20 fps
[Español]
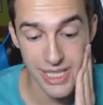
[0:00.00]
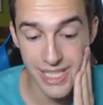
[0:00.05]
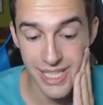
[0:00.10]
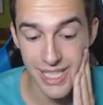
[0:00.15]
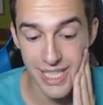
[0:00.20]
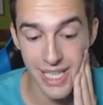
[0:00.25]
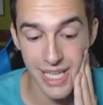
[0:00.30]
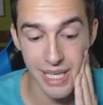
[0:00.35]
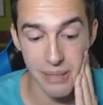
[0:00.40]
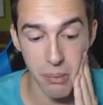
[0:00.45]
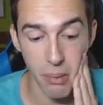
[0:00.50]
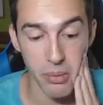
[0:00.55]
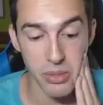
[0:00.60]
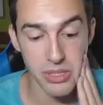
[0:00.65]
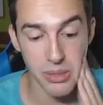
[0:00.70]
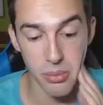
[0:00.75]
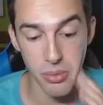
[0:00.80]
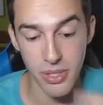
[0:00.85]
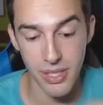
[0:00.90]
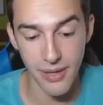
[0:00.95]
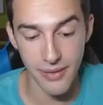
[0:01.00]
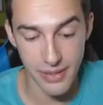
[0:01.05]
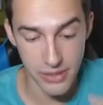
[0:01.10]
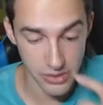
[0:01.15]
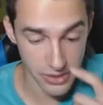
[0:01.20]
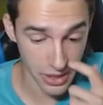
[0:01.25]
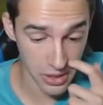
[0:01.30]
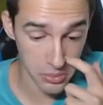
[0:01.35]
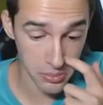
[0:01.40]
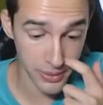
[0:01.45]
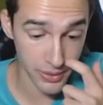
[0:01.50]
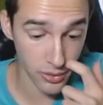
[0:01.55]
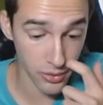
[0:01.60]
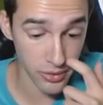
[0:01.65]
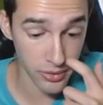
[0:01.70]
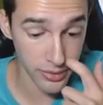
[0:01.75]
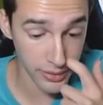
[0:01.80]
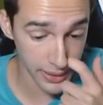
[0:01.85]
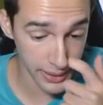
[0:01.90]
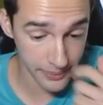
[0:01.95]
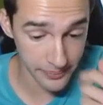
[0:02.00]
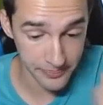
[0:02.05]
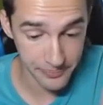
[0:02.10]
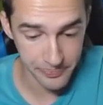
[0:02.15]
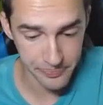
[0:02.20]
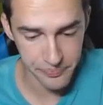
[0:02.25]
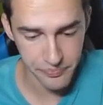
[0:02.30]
y eh, vamos a por la victoria número 11.